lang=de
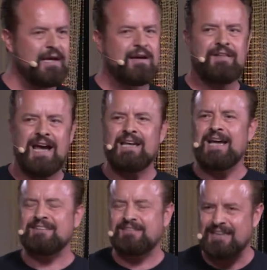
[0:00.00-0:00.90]
weil
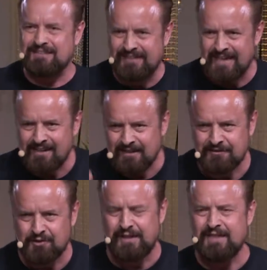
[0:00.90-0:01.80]
es tatsächlich
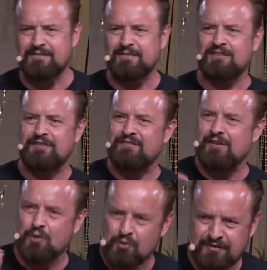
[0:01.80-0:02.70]
so ist, dass wenn wir
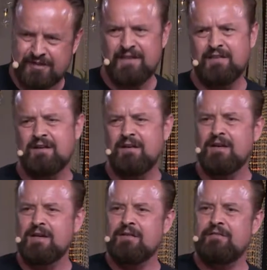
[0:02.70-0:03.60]
jung sind,
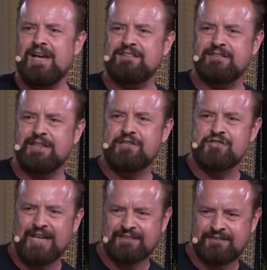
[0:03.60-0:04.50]
wir es nicht
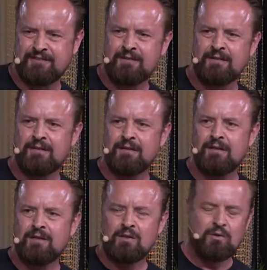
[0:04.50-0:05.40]
schätzen.
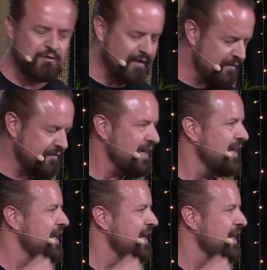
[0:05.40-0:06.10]
Und wenn wir